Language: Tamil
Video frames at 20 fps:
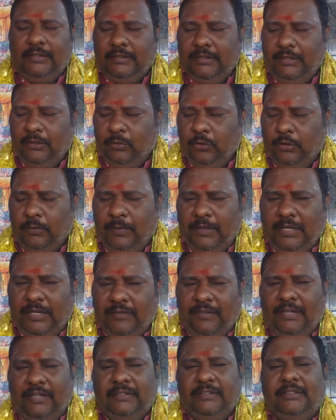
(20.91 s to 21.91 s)
இந்த குரு
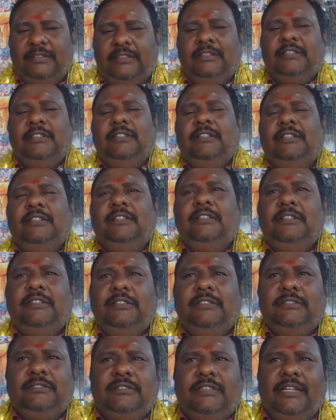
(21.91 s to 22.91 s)
பகவான்
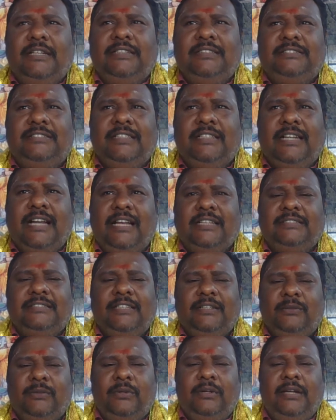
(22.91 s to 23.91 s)
தனுசு
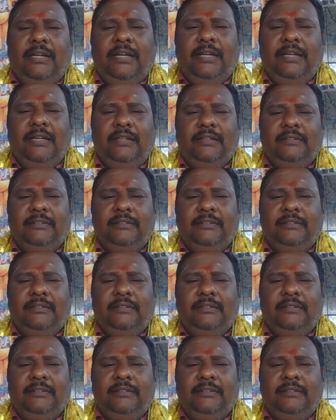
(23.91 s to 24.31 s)
ராசிக்குள்ளே